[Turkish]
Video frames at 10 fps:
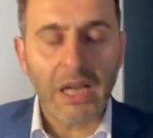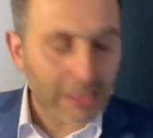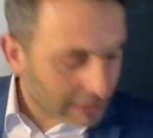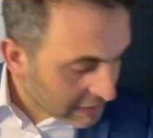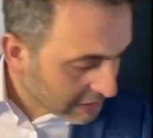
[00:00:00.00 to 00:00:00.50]

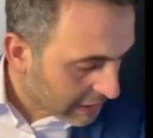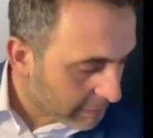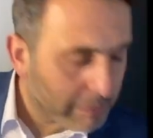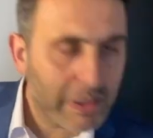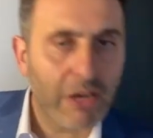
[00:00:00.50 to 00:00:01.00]
asıl
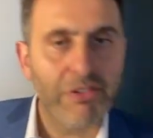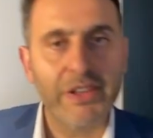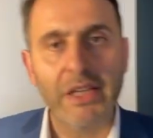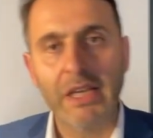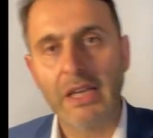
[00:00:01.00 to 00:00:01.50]
sebebi
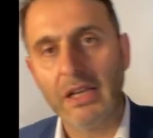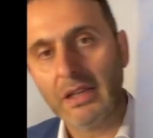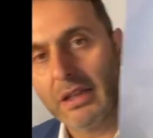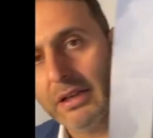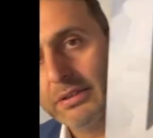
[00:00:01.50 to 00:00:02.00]
kafandaki
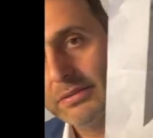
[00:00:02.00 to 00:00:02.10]
kilitler.